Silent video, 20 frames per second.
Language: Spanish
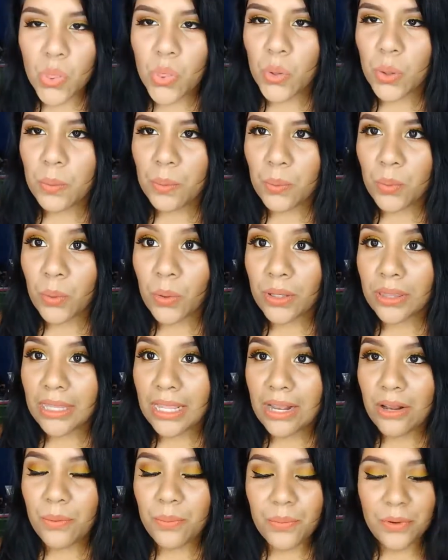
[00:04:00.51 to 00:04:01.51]
no
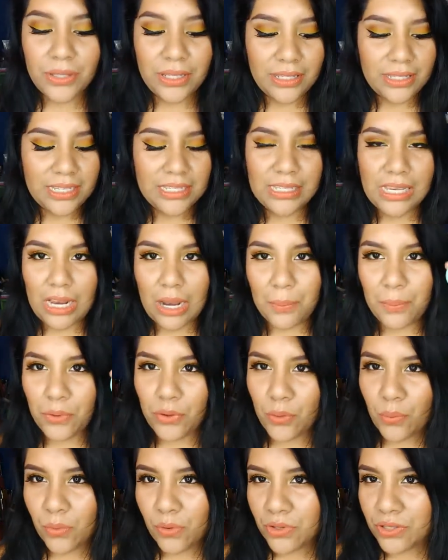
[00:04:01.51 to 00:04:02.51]
importa. Lo importante es que la
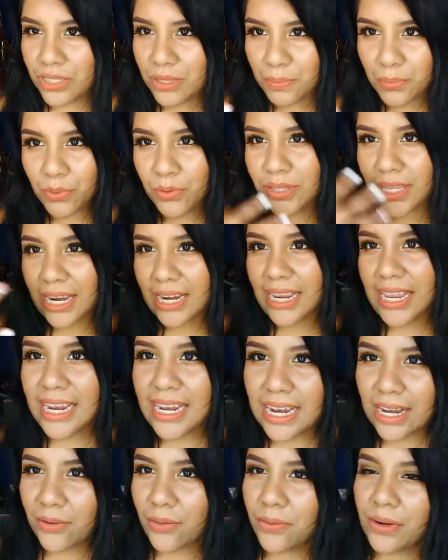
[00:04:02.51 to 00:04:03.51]
podemos depotar
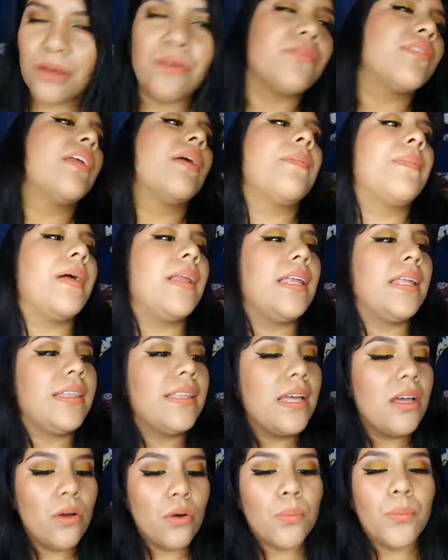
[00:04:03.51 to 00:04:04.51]
en alguna otra
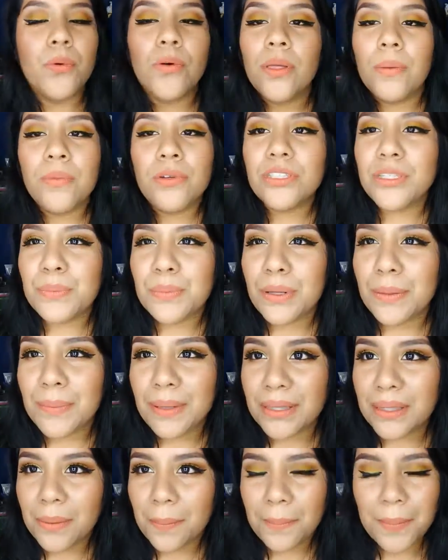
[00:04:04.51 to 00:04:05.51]
paleta o podemos
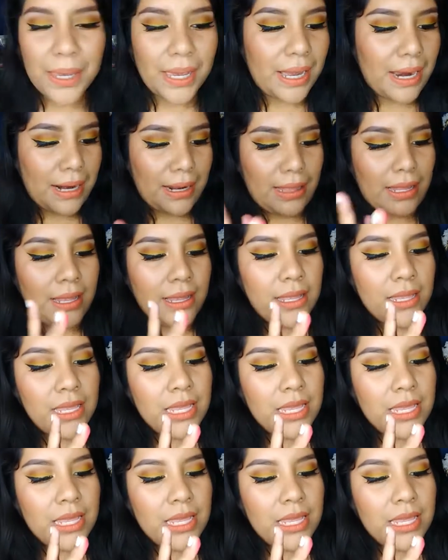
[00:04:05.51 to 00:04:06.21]
simplemente pegarla.